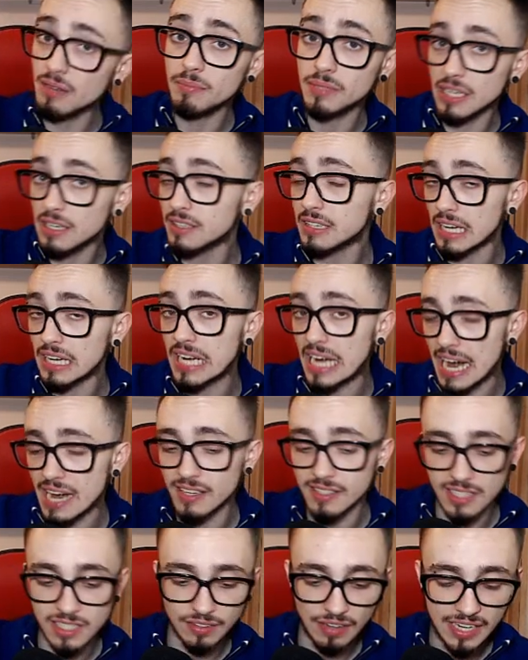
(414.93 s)
На самом деле так
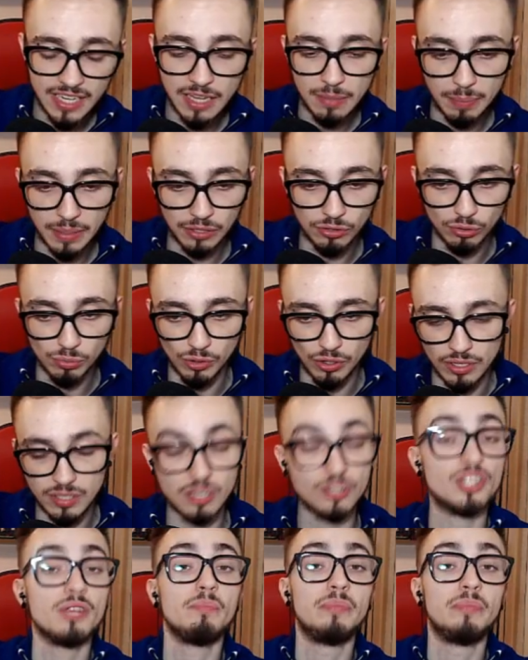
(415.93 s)
реально названия и придумываются.